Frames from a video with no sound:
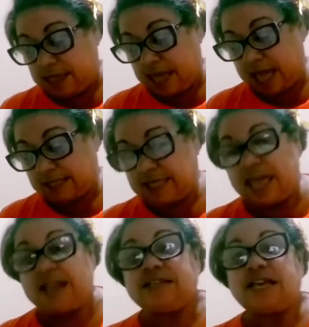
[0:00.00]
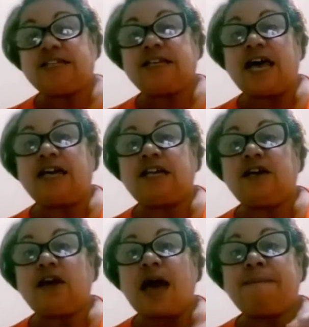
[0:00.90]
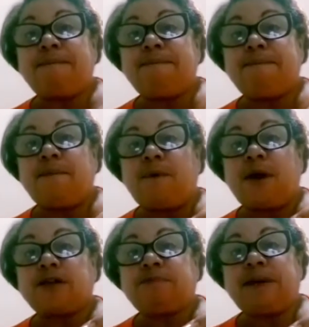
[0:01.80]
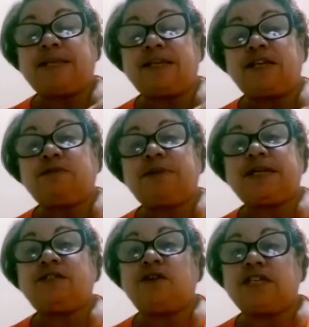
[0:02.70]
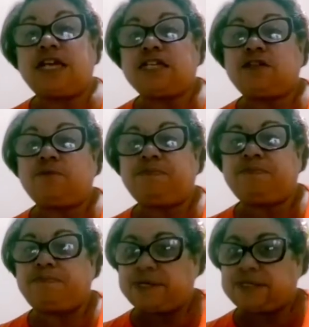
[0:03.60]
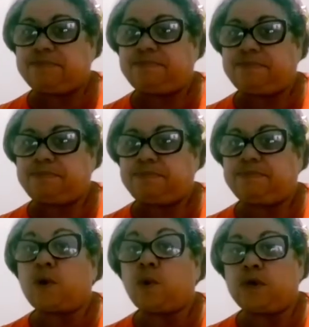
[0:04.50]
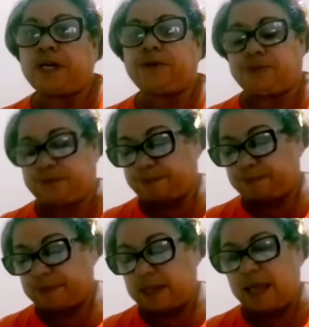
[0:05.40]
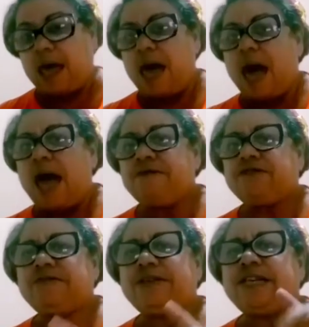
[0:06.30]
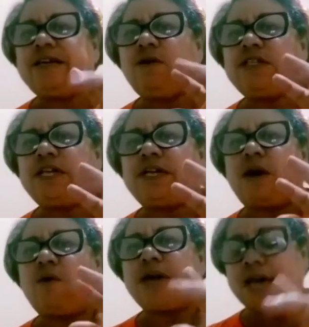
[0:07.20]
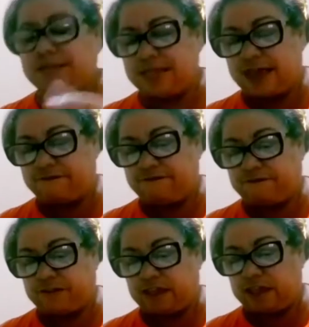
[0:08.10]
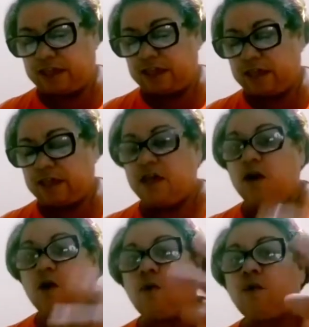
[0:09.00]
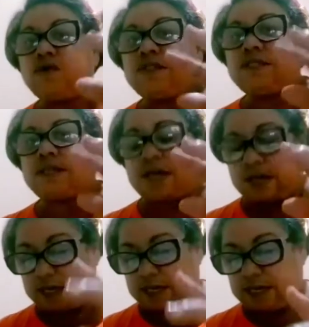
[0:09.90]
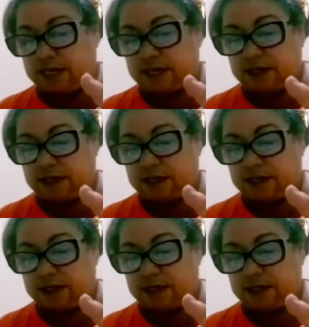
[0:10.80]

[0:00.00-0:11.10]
até eles acharem a, as pedrinhas preciosas que eles estão procurando. Aí você vai dizer, ô Tiraná, o que é que tem a ver o sangue